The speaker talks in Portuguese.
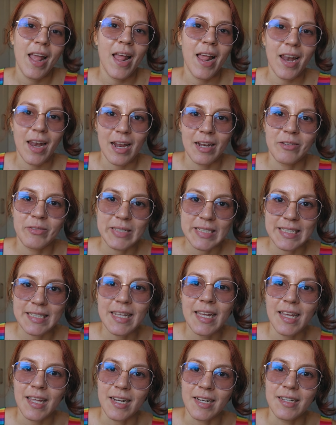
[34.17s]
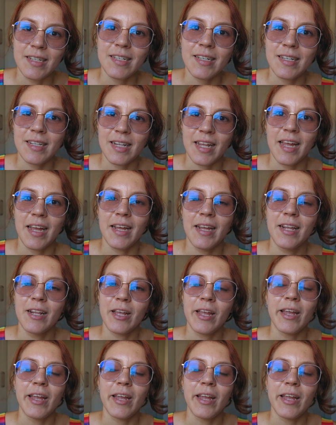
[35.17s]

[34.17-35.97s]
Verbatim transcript: é lá no Instagram, né?